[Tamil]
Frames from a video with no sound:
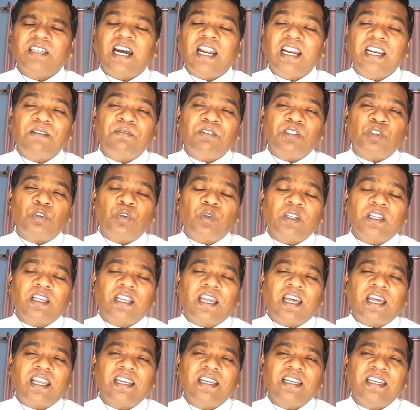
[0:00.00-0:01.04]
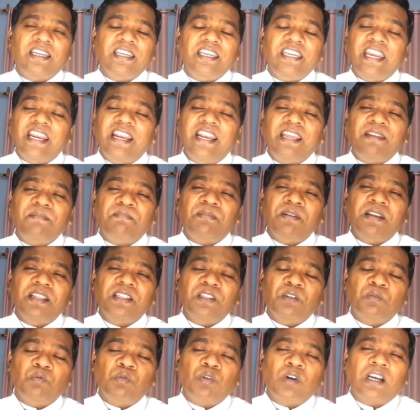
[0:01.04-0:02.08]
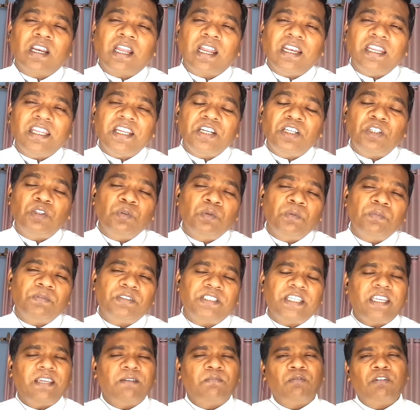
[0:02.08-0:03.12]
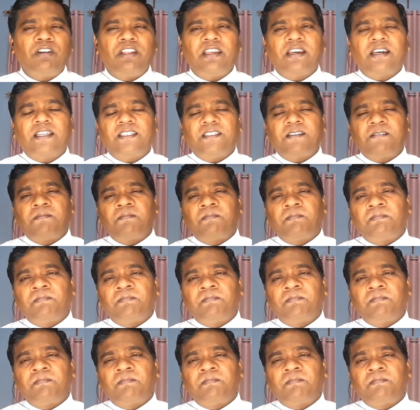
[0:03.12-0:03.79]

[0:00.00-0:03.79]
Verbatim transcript: ஆண்டவர் சொல்கிறார் என்னை பிரிந்து உங்களால் எதுவும் செய்ய முடியாது